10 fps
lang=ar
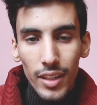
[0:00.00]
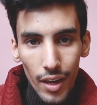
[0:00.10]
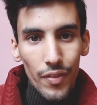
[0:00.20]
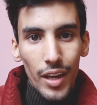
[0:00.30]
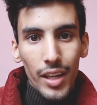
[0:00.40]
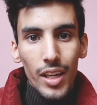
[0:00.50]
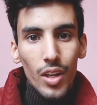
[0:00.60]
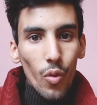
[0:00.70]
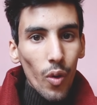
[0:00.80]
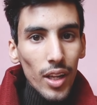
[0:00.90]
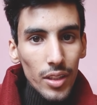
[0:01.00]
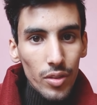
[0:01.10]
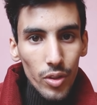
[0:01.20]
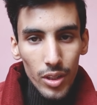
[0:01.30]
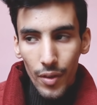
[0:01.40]
كافيه وايلد
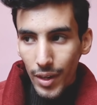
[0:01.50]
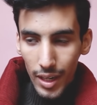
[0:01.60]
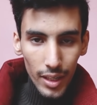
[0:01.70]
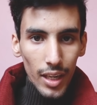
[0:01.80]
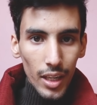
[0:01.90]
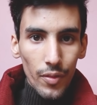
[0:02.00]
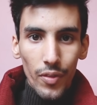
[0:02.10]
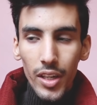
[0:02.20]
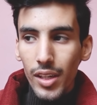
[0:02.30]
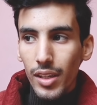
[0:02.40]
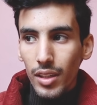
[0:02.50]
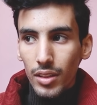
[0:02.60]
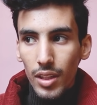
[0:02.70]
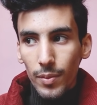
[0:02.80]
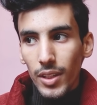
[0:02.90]
فود كافيه اللي احنا الحين فيه
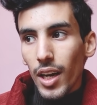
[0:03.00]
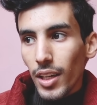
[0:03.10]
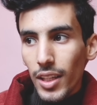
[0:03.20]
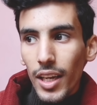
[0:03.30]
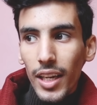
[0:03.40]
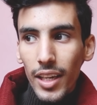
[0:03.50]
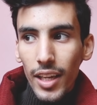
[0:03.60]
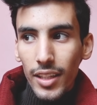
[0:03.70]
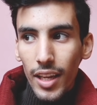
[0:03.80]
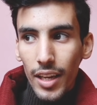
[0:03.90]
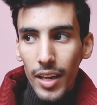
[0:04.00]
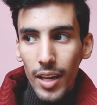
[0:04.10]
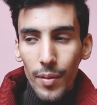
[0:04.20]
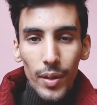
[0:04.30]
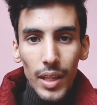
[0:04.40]
انصدمت صراحه لقيت ان
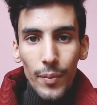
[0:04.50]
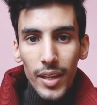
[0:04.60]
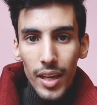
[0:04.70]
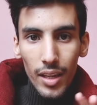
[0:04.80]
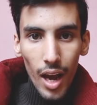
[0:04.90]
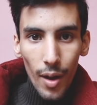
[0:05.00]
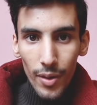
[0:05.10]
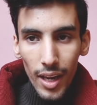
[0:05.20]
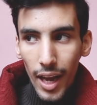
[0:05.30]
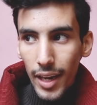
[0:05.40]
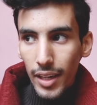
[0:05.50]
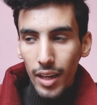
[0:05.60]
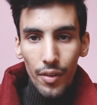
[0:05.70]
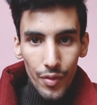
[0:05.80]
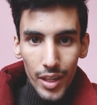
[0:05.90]
المطعم كامل حق
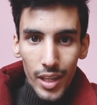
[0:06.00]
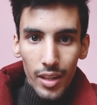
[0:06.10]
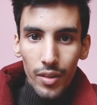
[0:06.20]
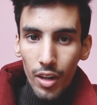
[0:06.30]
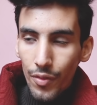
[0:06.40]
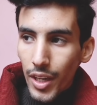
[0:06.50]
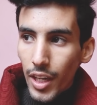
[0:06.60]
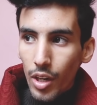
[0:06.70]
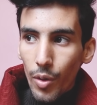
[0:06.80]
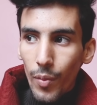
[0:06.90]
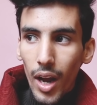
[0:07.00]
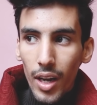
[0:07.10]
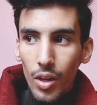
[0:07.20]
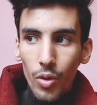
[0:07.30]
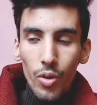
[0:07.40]
الفيجن الفيجن اللي هم ما
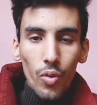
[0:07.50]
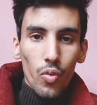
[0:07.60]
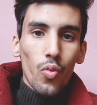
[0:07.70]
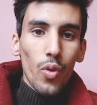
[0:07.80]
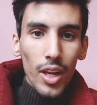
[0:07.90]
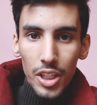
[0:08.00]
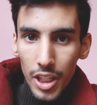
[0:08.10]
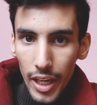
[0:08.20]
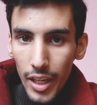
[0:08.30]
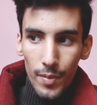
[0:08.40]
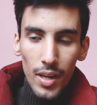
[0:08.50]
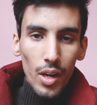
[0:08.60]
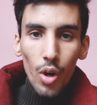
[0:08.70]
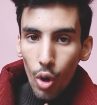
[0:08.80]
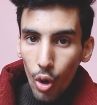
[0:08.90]
ياكلون ولا شيء من
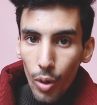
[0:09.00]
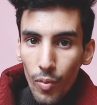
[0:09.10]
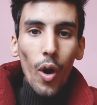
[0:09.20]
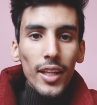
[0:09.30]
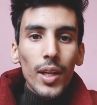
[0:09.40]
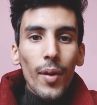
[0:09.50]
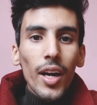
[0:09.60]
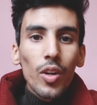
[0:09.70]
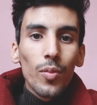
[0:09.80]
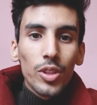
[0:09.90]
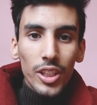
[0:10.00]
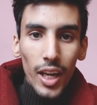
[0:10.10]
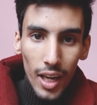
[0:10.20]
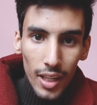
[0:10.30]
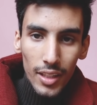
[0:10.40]
اللحوم وحتى ما ياكلون
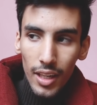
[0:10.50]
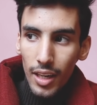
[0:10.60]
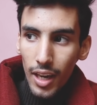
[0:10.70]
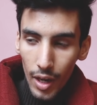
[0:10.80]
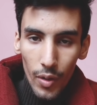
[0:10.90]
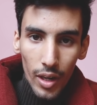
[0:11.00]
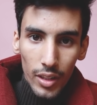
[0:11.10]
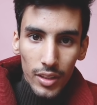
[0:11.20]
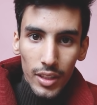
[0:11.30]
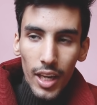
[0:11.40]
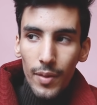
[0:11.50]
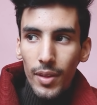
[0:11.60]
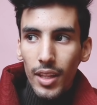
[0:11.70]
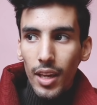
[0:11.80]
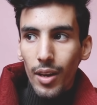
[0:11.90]
مشتقات الحيوانات يعني
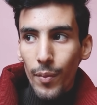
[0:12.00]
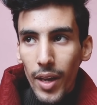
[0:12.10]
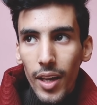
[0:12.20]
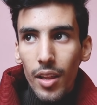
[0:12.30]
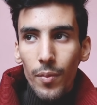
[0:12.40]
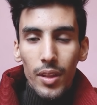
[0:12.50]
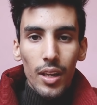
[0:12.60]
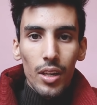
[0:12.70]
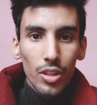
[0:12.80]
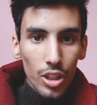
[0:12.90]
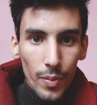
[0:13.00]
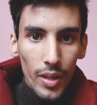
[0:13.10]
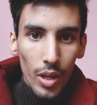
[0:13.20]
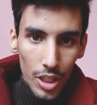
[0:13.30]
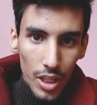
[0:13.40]
مثل البيض مثل الجبن
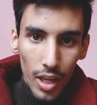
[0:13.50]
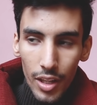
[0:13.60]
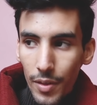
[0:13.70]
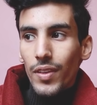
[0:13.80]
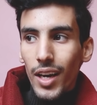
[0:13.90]
الاشياء هذه